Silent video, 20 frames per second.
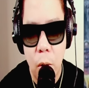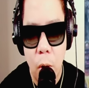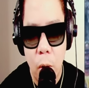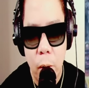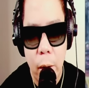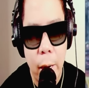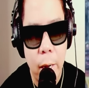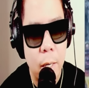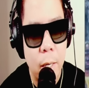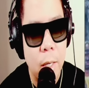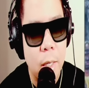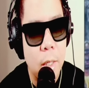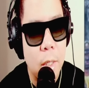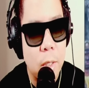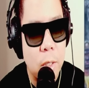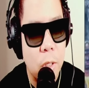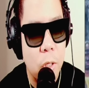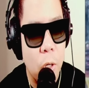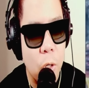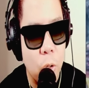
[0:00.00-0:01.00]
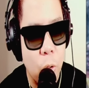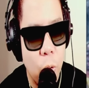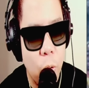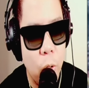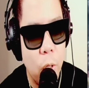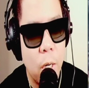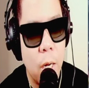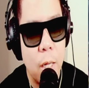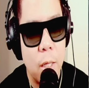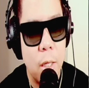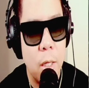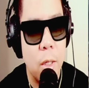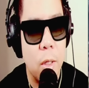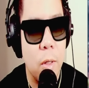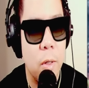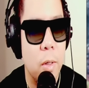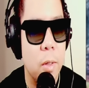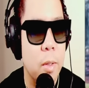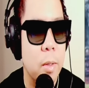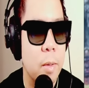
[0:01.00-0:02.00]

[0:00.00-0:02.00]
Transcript: All right? So tuloy natin to.